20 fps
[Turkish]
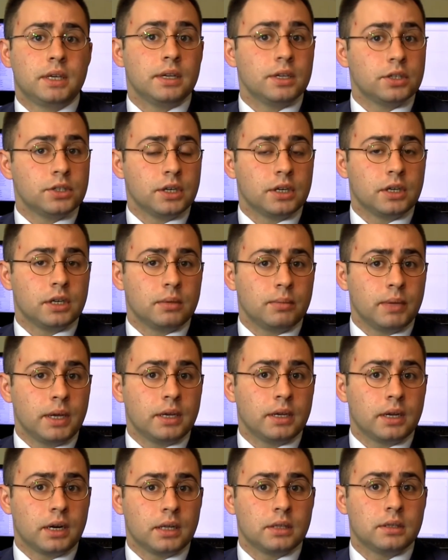geri çekilme
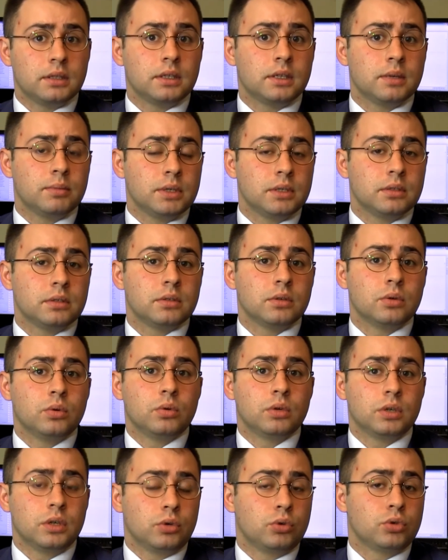yarattı ki biz
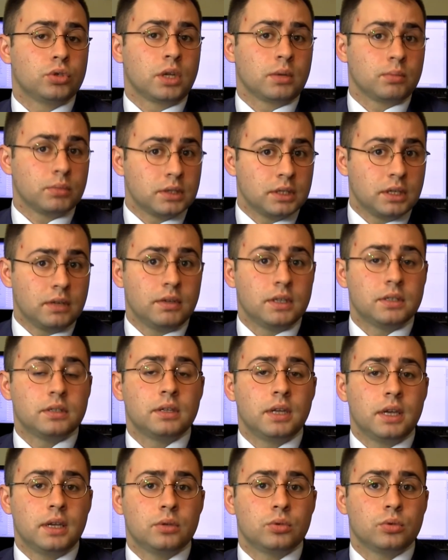o 43.60
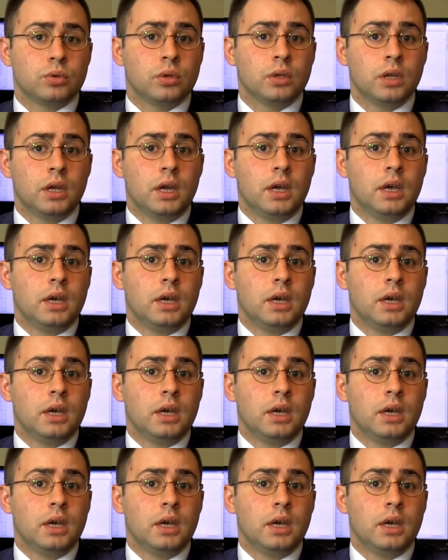seviyesini en son